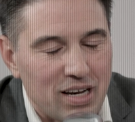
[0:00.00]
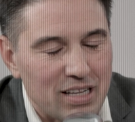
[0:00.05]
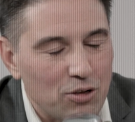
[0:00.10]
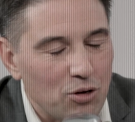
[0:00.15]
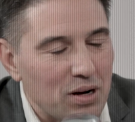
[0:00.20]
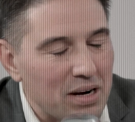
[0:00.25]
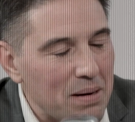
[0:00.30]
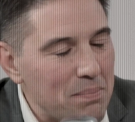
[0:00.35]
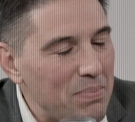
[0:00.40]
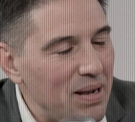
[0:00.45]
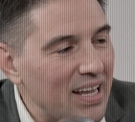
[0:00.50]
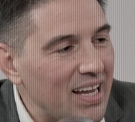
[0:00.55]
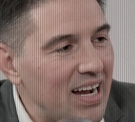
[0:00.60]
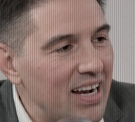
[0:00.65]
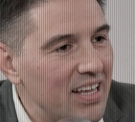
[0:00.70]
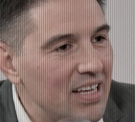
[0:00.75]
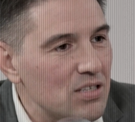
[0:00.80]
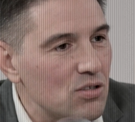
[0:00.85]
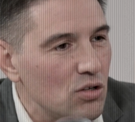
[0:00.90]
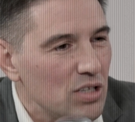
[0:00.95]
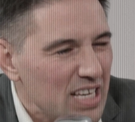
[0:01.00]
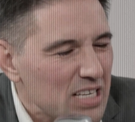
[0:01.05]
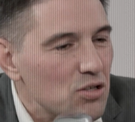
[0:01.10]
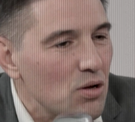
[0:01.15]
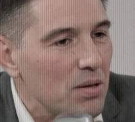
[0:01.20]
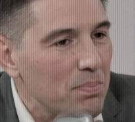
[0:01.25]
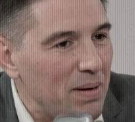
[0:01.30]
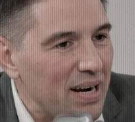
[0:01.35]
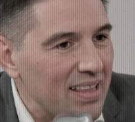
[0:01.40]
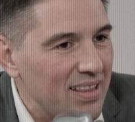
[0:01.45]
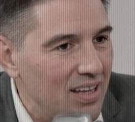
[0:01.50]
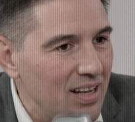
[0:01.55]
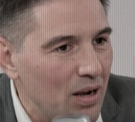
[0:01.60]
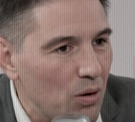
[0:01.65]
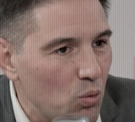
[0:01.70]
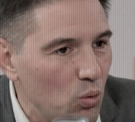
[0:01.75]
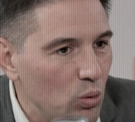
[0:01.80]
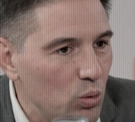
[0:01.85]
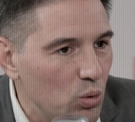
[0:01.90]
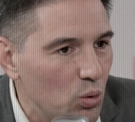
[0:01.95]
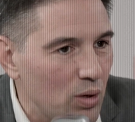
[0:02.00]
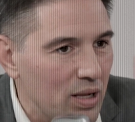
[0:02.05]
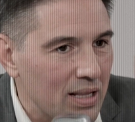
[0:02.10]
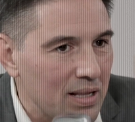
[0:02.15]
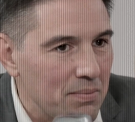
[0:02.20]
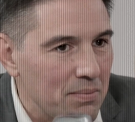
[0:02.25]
trato de replicar eso, y eso es parte de la cultura